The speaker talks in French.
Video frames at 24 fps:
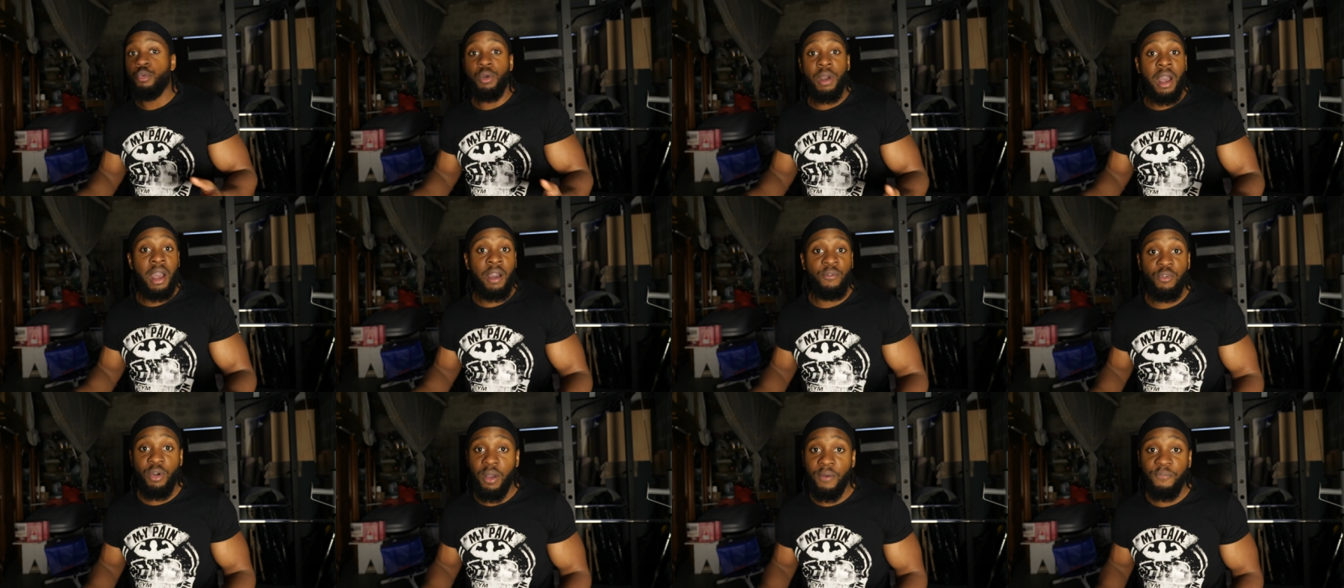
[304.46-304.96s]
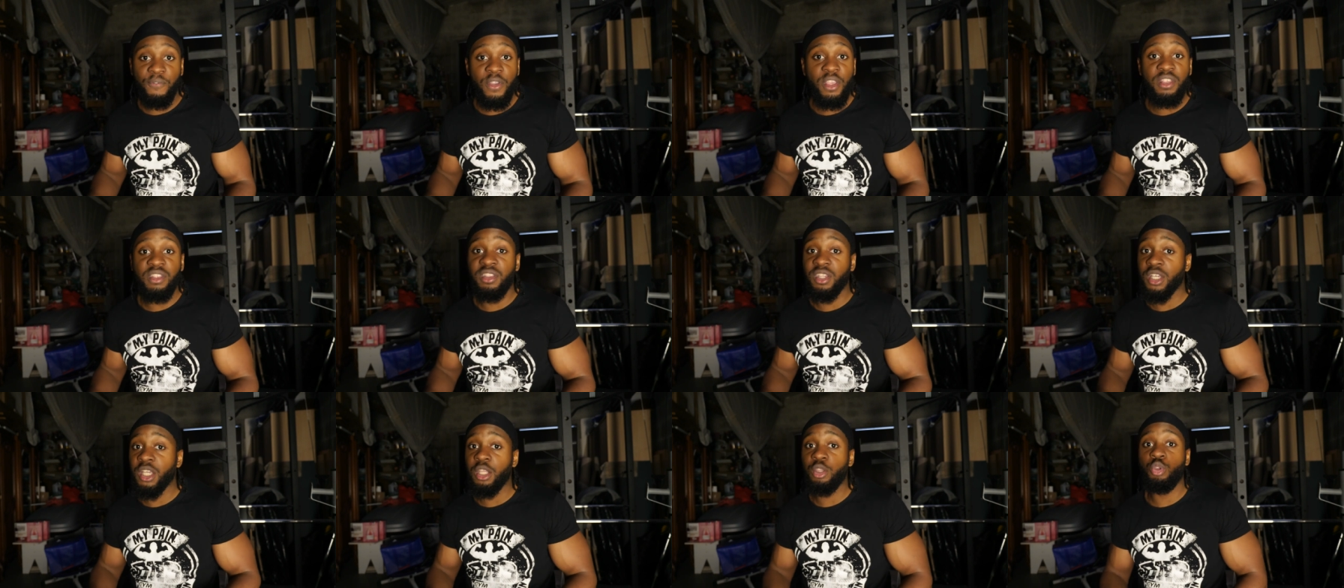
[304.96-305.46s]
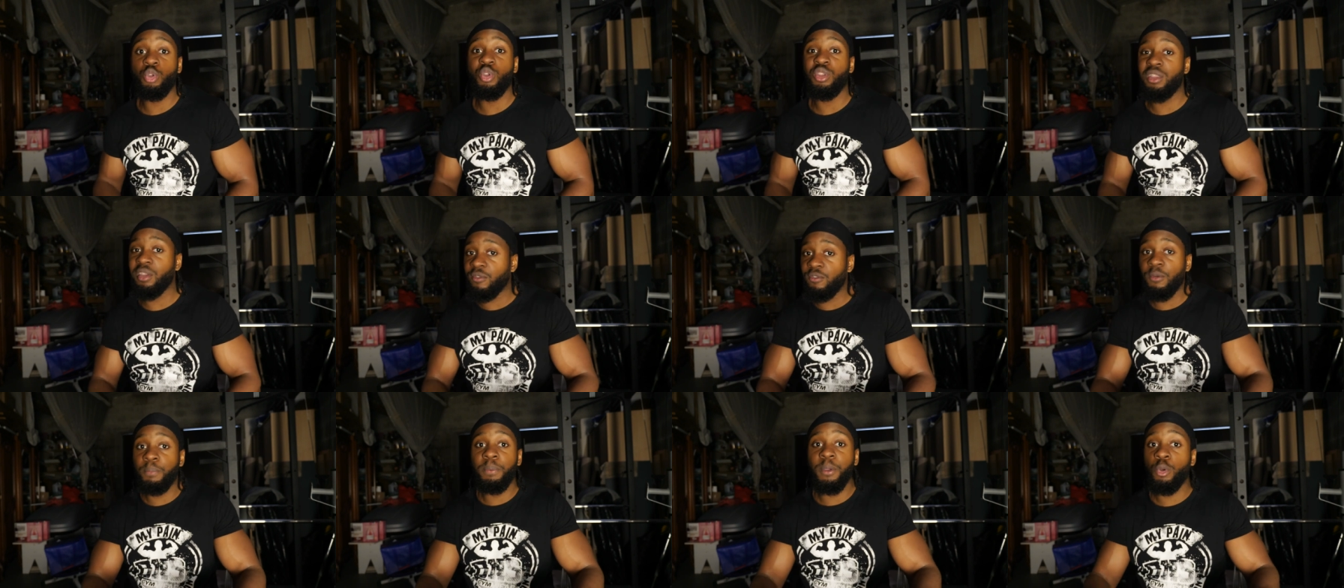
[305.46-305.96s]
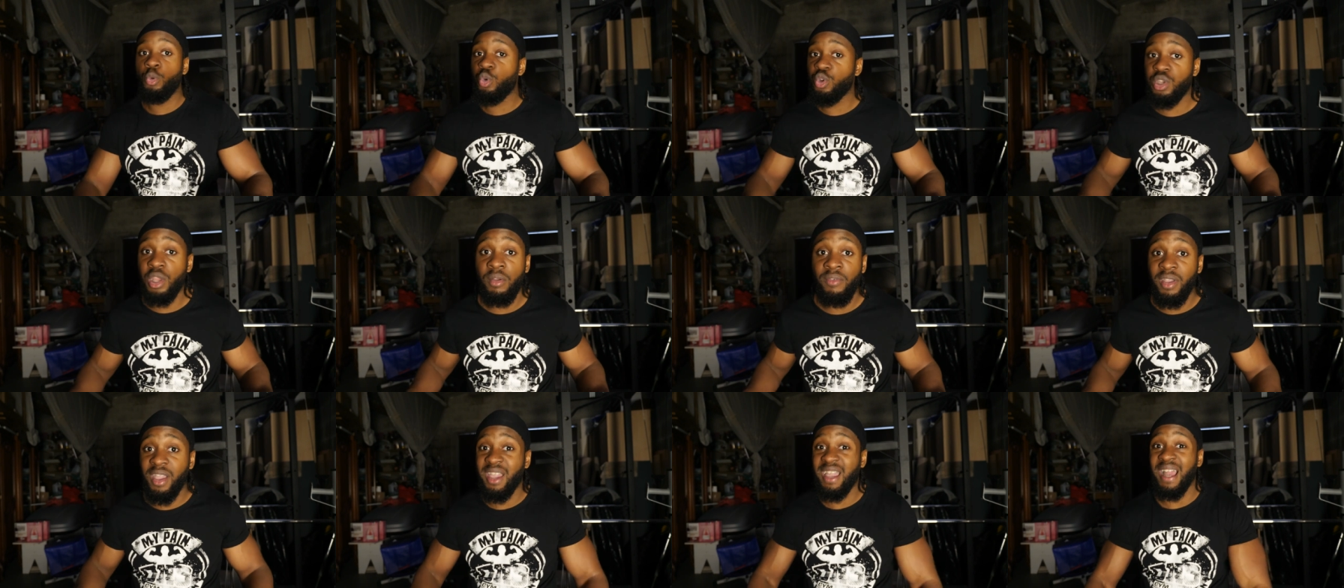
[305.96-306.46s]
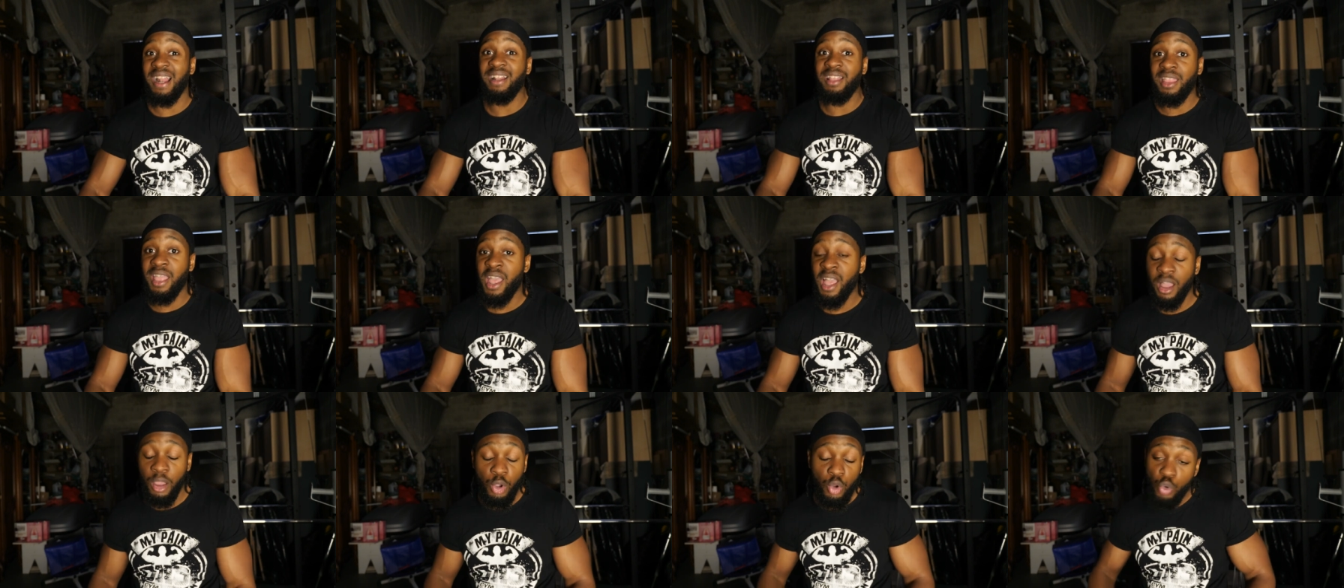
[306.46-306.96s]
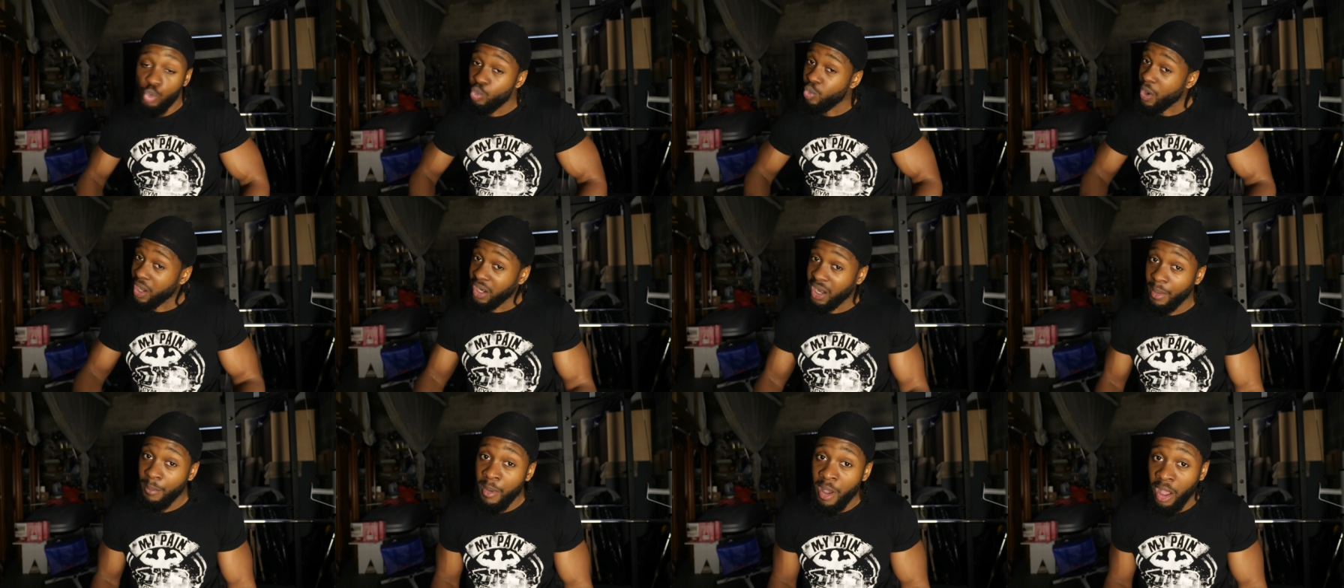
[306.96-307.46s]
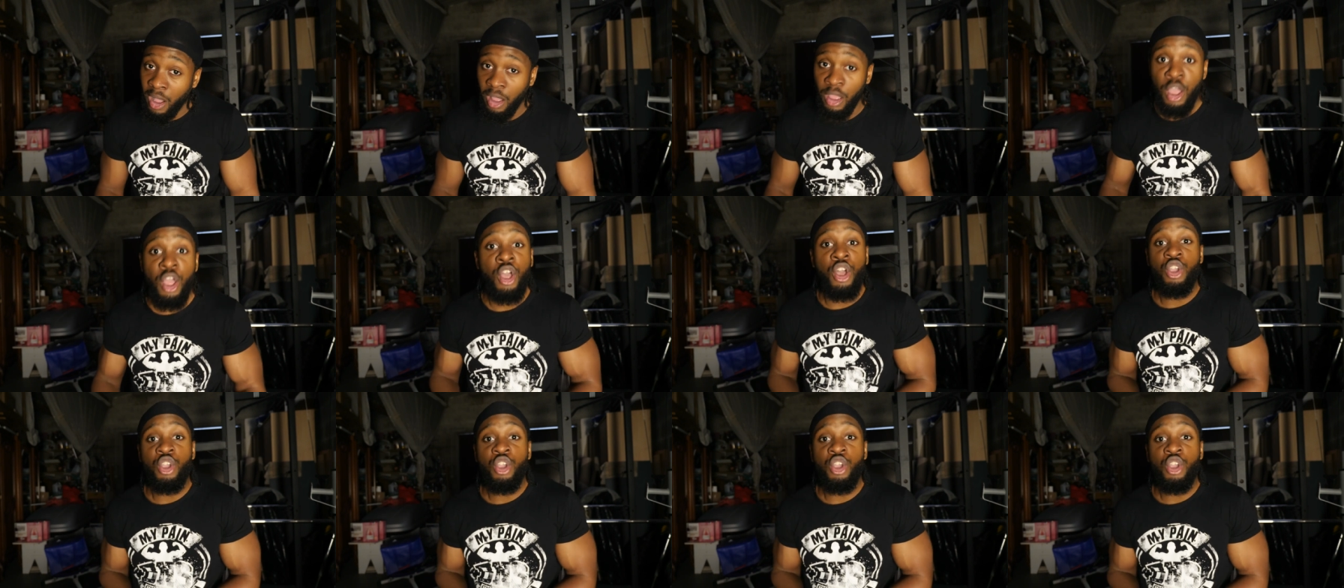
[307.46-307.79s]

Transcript: avoir fait une série de développé couché avec Alter ou à la barre.